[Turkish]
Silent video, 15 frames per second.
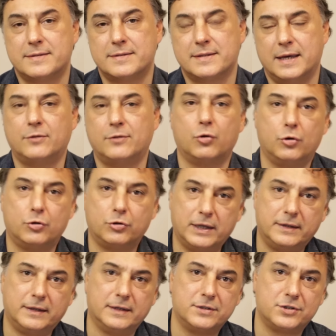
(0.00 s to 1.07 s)

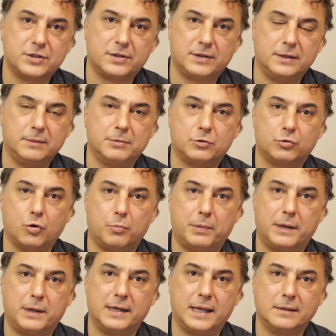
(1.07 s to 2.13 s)
sektörde de ciddi bir
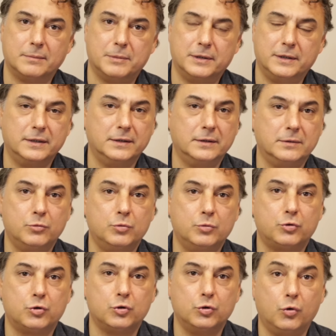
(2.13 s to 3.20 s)
toparlanmanın mümkün